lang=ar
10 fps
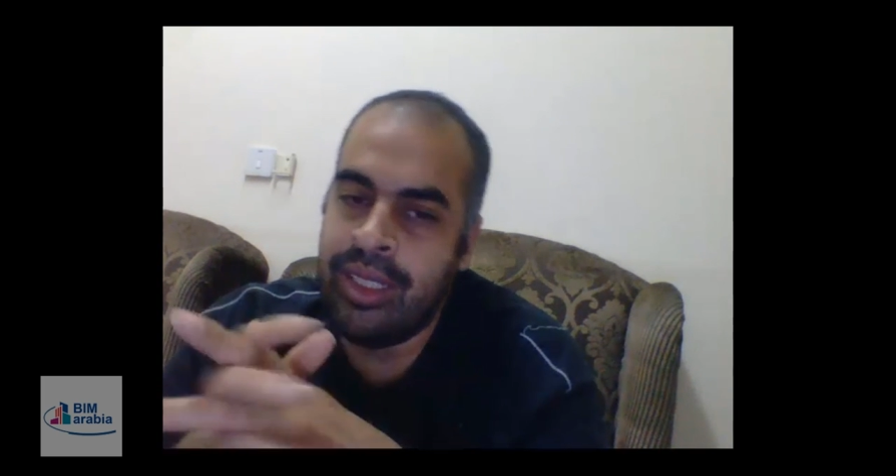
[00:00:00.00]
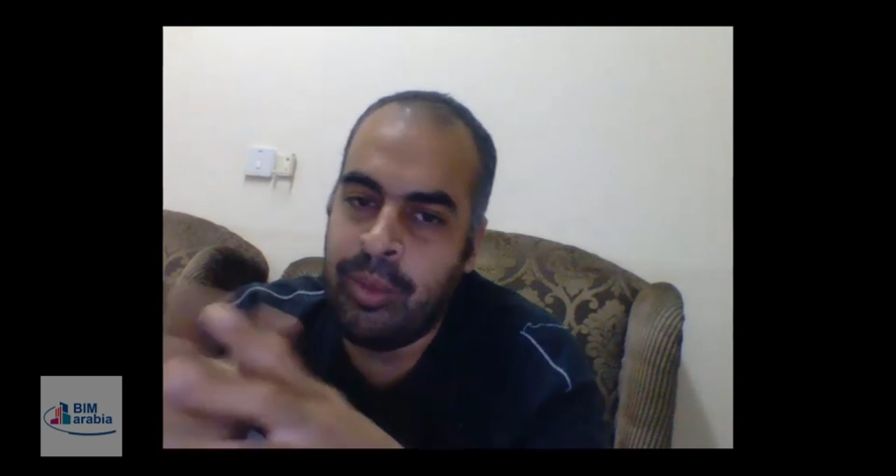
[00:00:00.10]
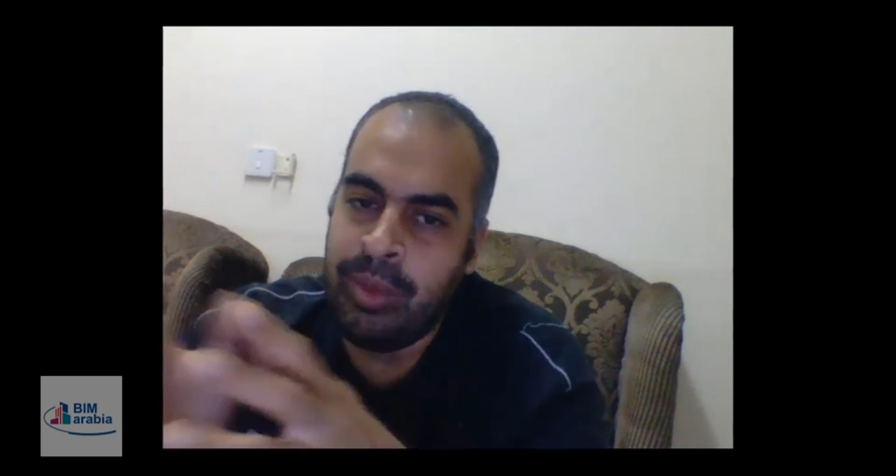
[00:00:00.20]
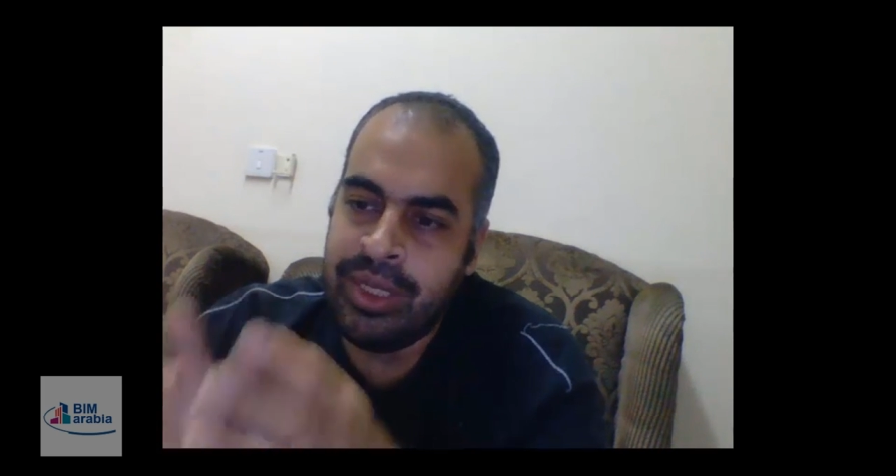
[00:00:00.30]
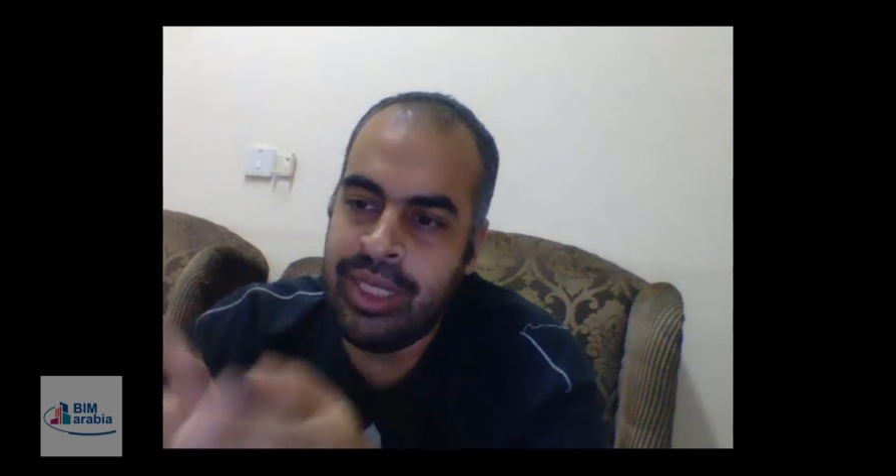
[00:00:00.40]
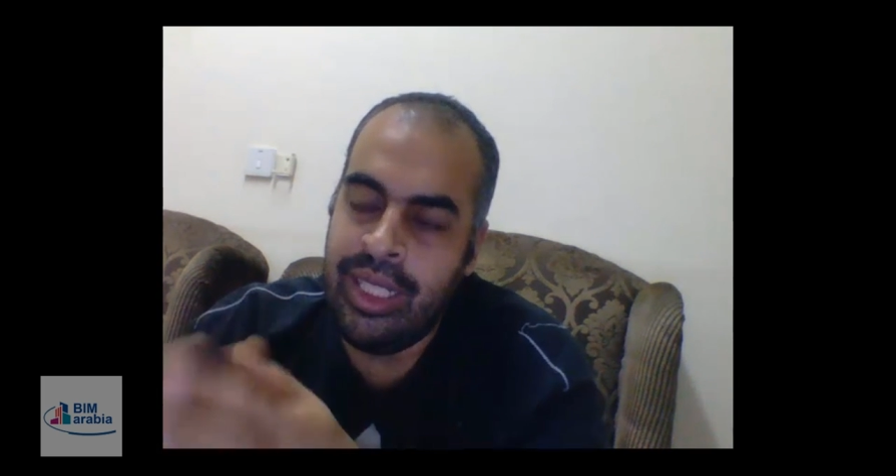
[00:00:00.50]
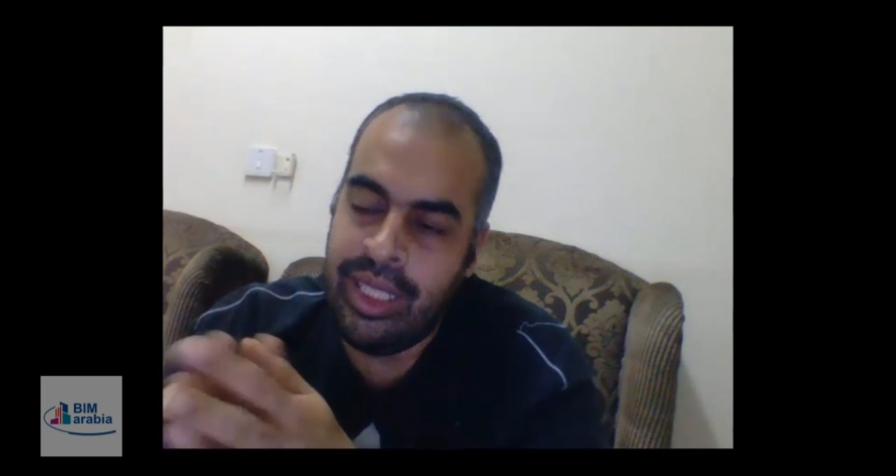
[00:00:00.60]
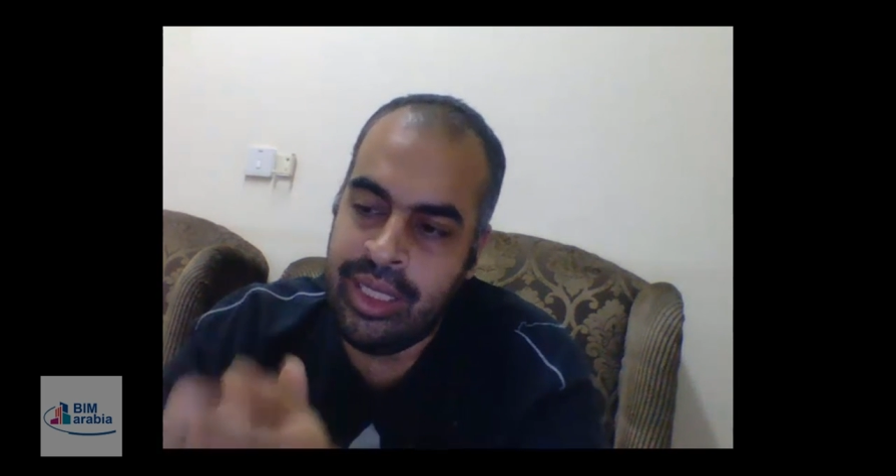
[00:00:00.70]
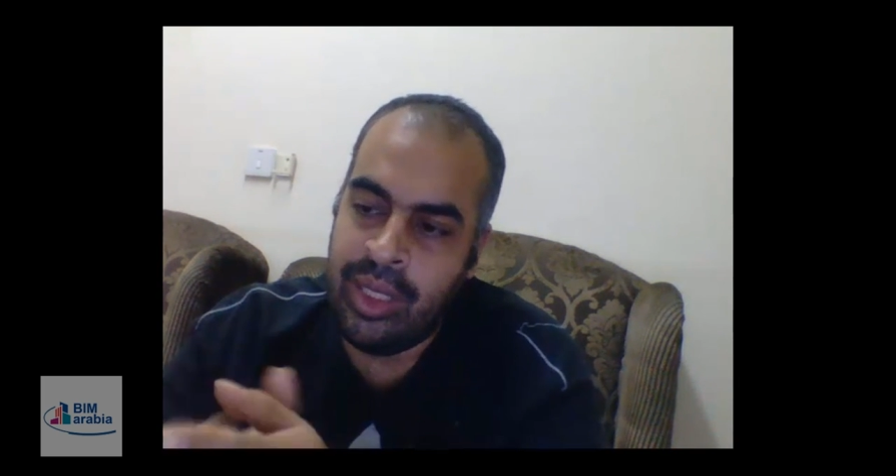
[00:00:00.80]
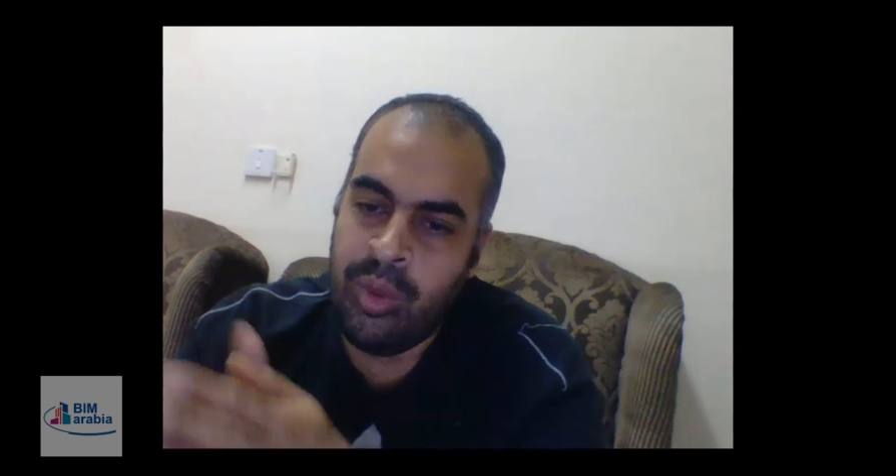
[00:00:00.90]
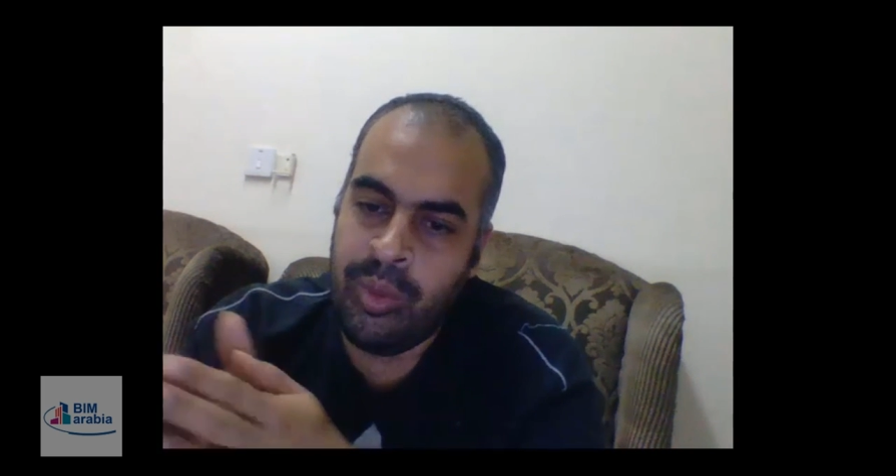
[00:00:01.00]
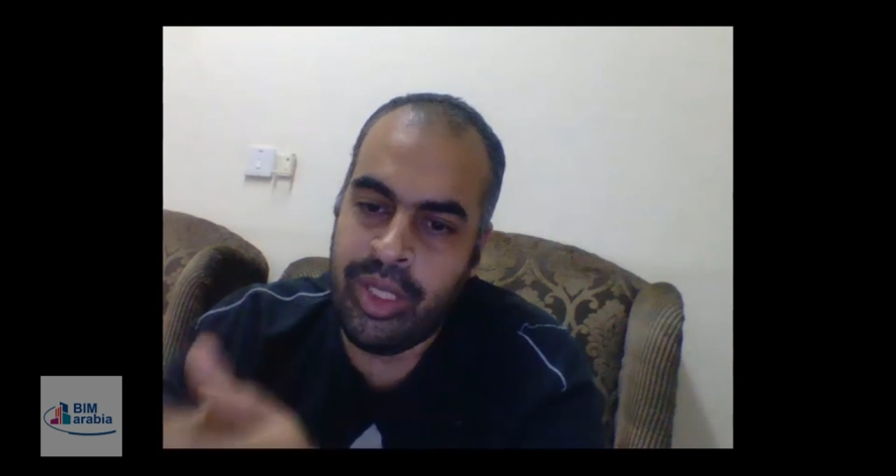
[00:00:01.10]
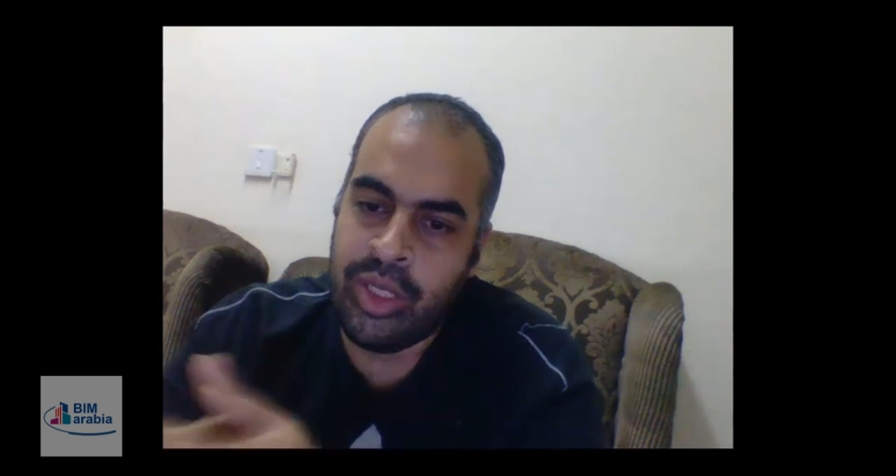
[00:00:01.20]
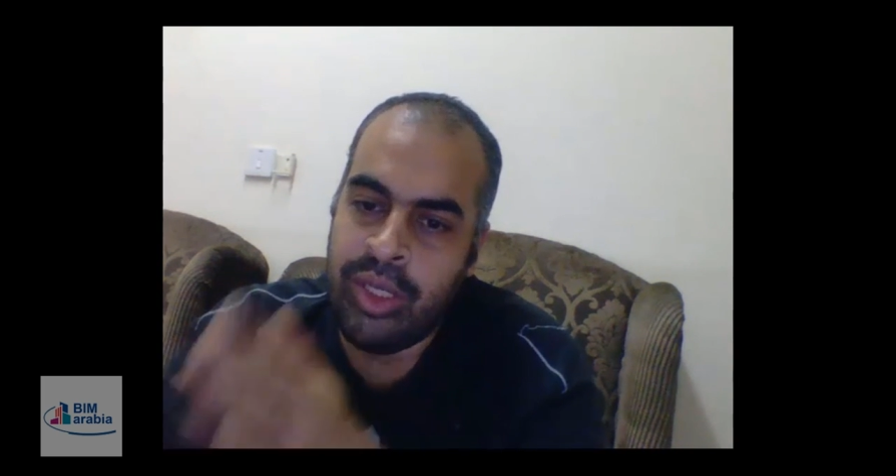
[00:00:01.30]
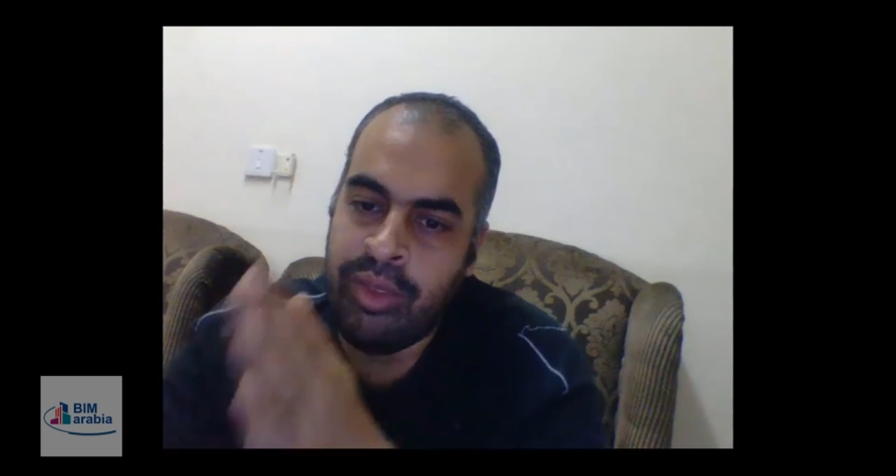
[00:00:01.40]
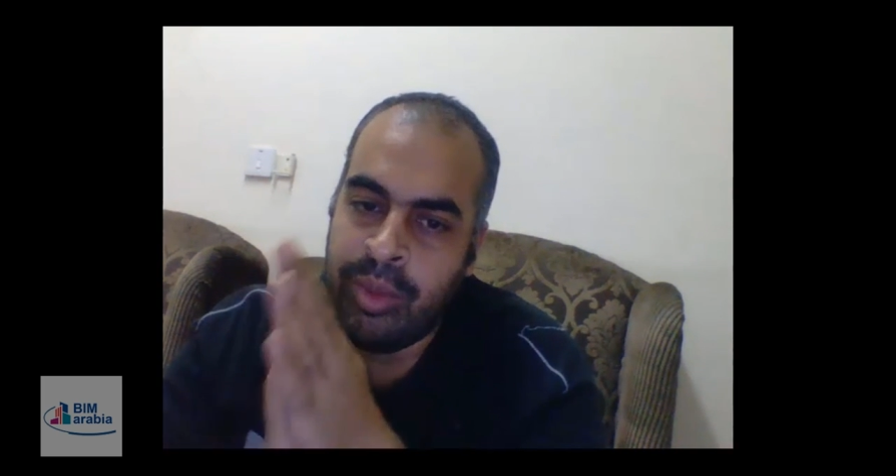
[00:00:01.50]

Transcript: طب ازاي ناس اول مره تشتغل